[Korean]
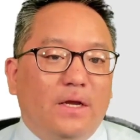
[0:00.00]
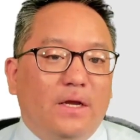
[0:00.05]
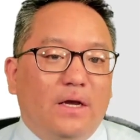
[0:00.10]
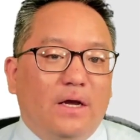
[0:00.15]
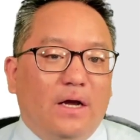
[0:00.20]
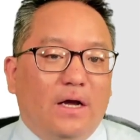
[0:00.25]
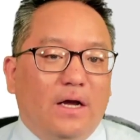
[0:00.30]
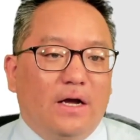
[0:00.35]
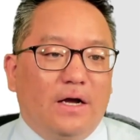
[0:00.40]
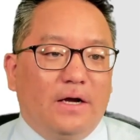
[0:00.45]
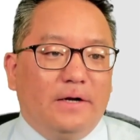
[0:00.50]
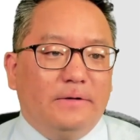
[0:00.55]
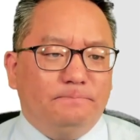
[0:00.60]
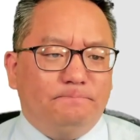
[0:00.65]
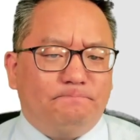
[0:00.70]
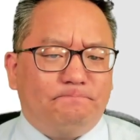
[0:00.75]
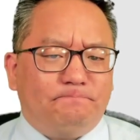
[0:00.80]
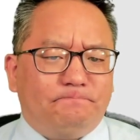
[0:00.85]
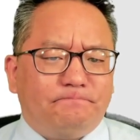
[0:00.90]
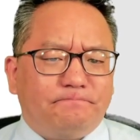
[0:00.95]
아,
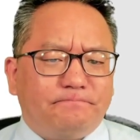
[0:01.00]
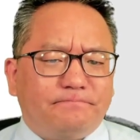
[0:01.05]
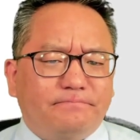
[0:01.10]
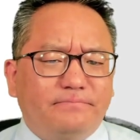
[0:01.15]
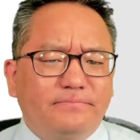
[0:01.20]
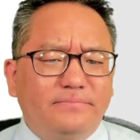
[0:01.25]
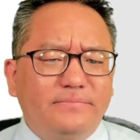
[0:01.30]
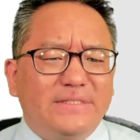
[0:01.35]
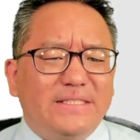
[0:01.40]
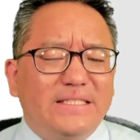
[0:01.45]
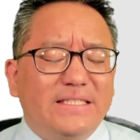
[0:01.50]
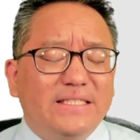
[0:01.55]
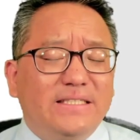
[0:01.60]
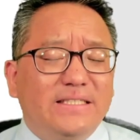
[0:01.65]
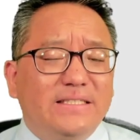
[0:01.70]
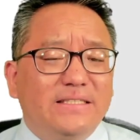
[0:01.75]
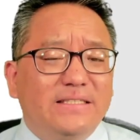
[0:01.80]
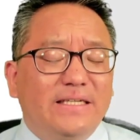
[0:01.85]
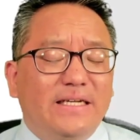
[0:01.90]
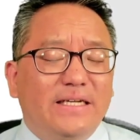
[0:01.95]

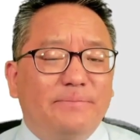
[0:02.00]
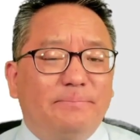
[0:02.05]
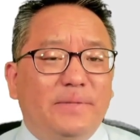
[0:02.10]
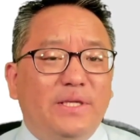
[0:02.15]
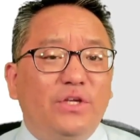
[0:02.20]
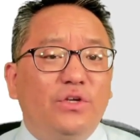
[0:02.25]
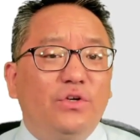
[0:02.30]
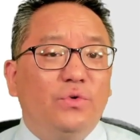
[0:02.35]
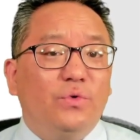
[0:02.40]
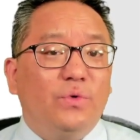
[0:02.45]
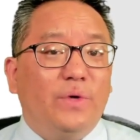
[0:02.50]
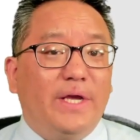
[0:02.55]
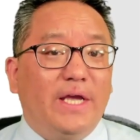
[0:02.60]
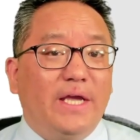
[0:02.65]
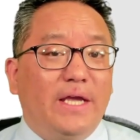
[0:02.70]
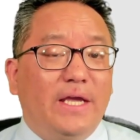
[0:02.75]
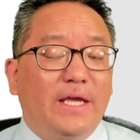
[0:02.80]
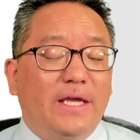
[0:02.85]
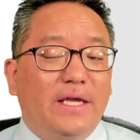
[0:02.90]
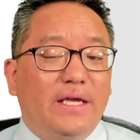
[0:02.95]
그
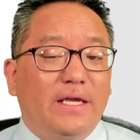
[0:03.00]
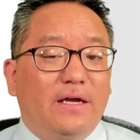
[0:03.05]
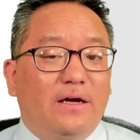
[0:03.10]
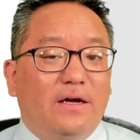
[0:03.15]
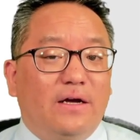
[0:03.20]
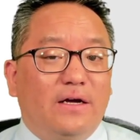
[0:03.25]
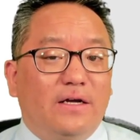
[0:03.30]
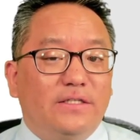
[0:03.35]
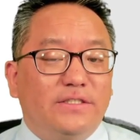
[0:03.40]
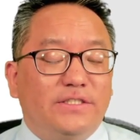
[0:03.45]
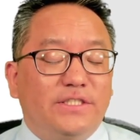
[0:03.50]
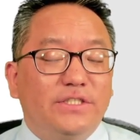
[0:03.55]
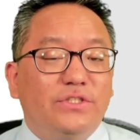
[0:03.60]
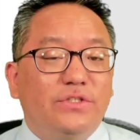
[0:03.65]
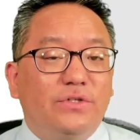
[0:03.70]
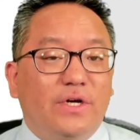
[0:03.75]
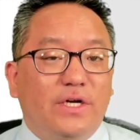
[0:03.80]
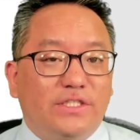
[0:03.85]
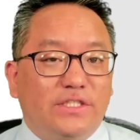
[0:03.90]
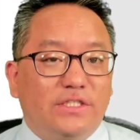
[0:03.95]
PUA 어, 아,
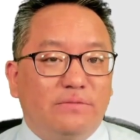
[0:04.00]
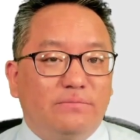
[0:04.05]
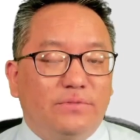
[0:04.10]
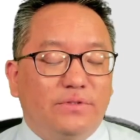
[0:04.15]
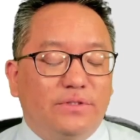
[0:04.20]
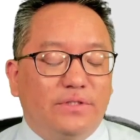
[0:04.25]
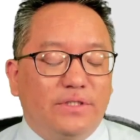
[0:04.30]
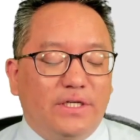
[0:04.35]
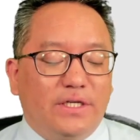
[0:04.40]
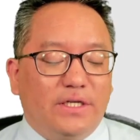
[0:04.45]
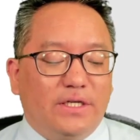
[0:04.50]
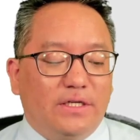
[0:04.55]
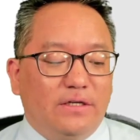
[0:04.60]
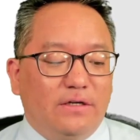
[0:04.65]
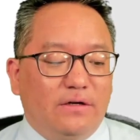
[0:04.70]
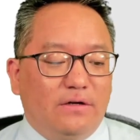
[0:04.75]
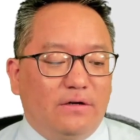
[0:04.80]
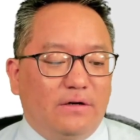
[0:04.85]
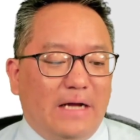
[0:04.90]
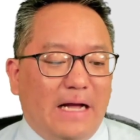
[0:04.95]
신청하시는 분들이
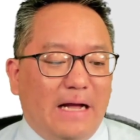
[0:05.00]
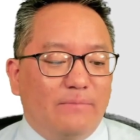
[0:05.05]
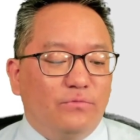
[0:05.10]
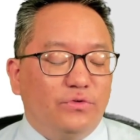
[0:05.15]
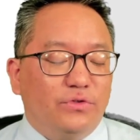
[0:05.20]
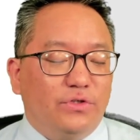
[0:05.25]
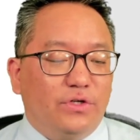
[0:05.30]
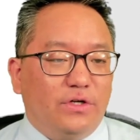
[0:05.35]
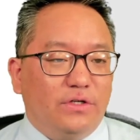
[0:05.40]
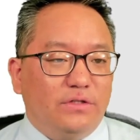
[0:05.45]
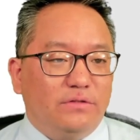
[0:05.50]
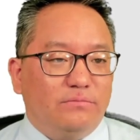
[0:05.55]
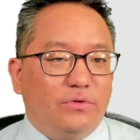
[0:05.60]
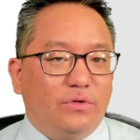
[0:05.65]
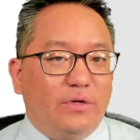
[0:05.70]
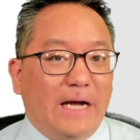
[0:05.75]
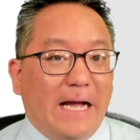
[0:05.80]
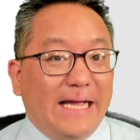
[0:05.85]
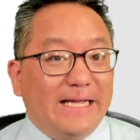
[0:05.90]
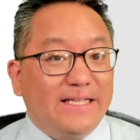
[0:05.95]
어, 아무런
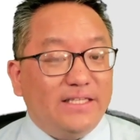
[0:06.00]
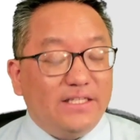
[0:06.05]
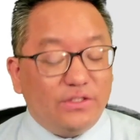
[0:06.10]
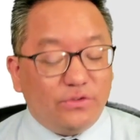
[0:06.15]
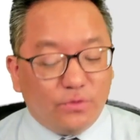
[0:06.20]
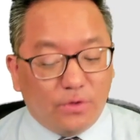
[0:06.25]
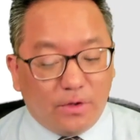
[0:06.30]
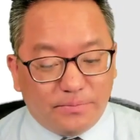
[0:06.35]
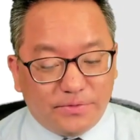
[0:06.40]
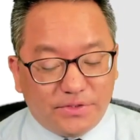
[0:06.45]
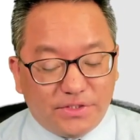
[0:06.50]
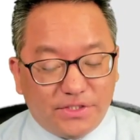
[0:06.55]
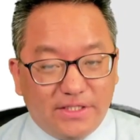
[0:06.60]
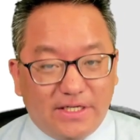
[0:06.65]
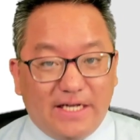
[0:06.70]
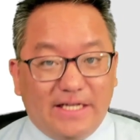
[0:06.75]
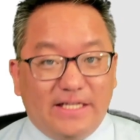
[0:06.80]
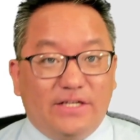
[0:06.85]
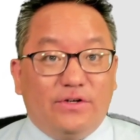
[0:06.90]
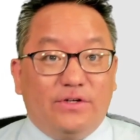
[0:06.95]
뭐 아이디도 없이
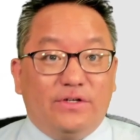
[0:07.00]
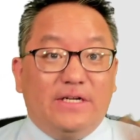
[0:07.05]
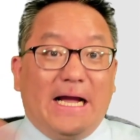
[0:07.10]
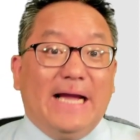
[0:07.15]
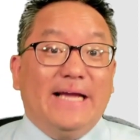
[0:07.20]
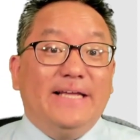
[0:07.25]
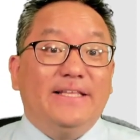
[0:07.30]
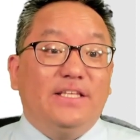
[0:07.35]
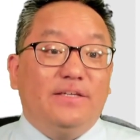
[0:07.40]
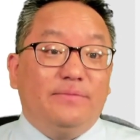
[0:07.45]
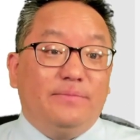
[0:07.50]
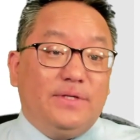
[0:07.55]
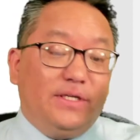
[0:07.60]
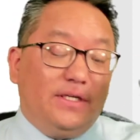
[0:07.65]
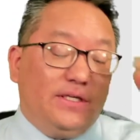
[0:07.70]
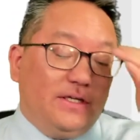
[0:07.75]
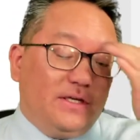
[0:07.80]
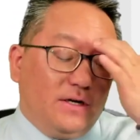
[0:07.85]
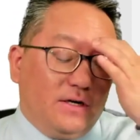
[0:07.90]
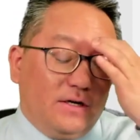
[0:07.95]
그러니까 이거는
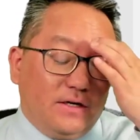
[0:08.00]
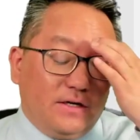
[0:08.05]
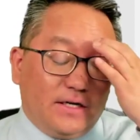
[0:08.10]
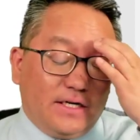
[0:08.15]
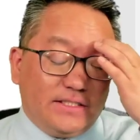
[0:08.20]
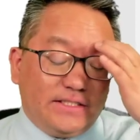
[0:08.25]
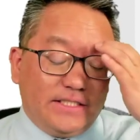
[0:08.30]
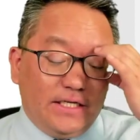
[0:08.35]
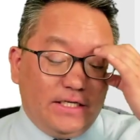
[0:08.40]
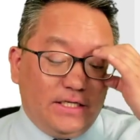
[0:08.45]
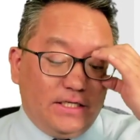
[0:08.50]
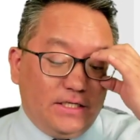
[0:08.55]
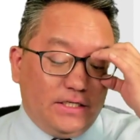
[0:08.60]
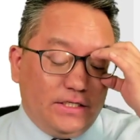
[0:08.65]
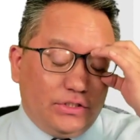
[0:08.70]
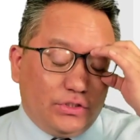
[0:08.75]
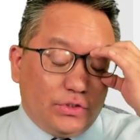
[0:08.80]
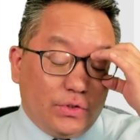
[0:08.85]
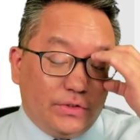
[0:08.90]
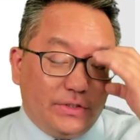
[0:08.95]
아이디미가
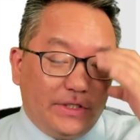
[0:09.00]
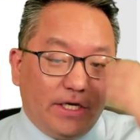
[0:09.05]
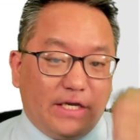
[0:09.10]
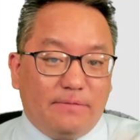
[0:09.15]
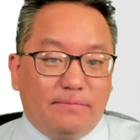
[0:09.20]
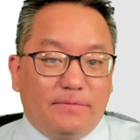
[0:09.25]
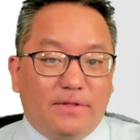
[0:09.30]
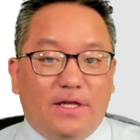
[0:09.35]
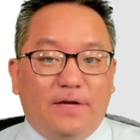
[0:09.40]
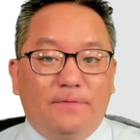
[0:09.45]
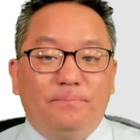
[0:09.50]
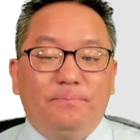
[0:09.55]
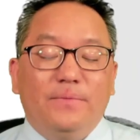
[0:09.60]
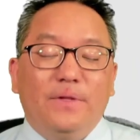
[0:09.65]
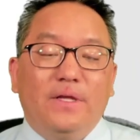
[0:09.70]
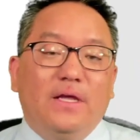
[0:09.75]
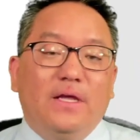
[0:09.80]
생기기 전 얘기입니다.